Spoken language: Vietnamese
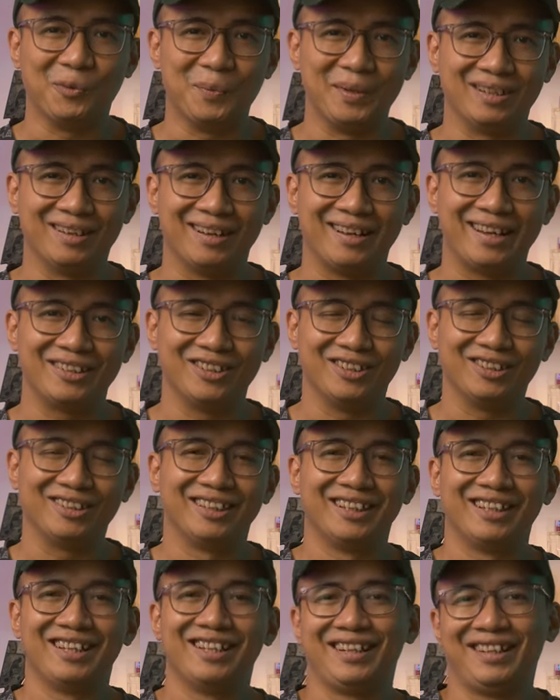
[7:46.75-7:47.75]
video của mình đã hết rồi
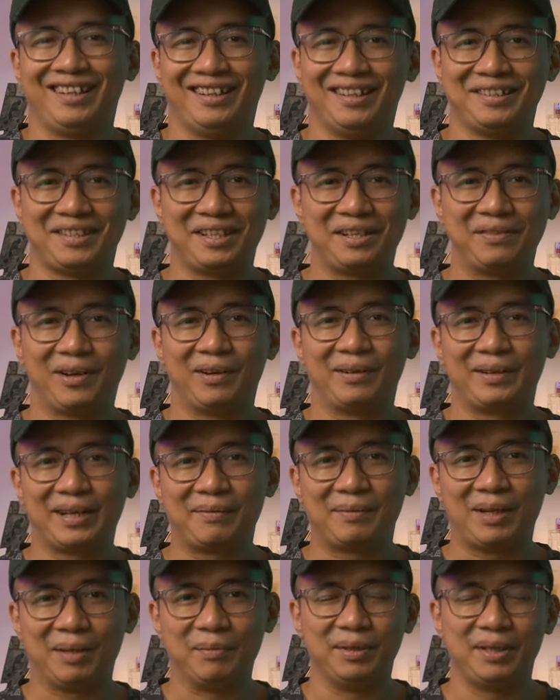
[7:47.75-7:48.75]
uh, rất hy vọng anh
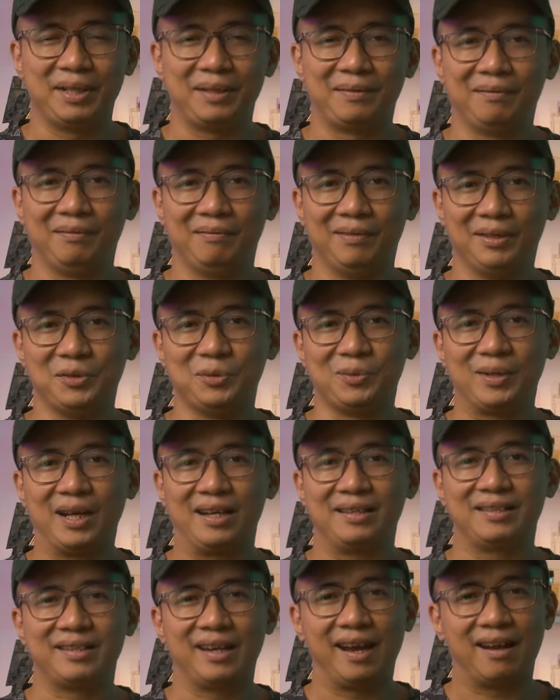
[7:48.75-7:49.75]
em cảm thấy thích và chúng
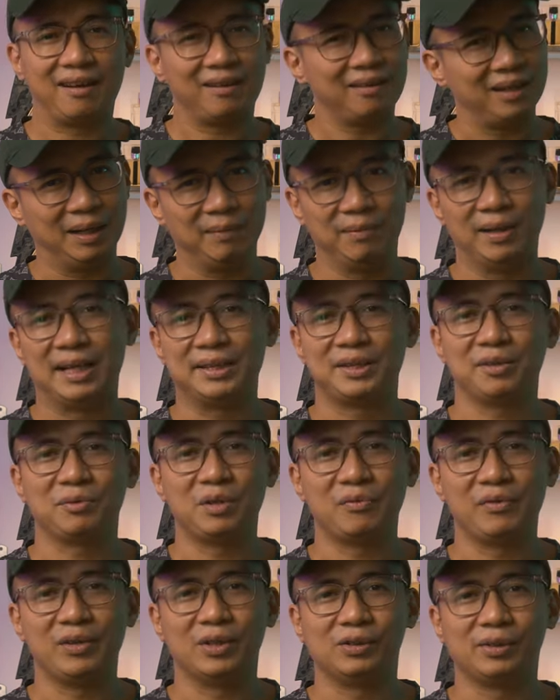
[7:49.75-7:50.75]
ta sẽ gặp lại
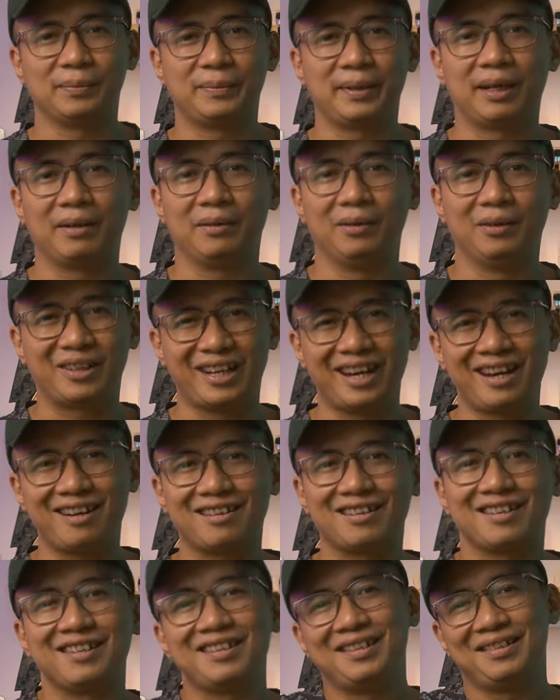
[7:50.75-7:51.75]
trong những video tiếp theo ok
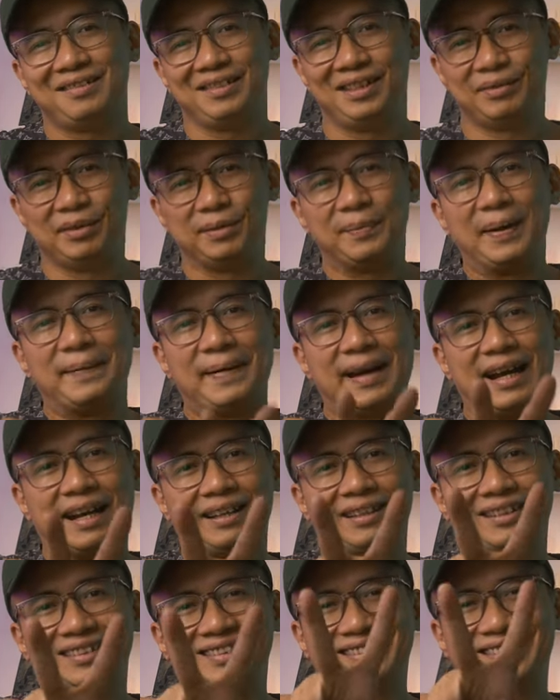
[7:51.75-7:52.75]
bây giờ bye
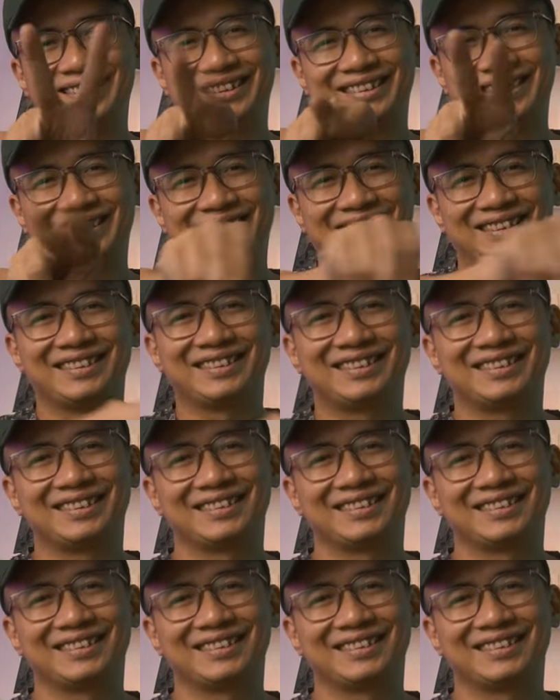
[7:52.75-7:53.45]
bye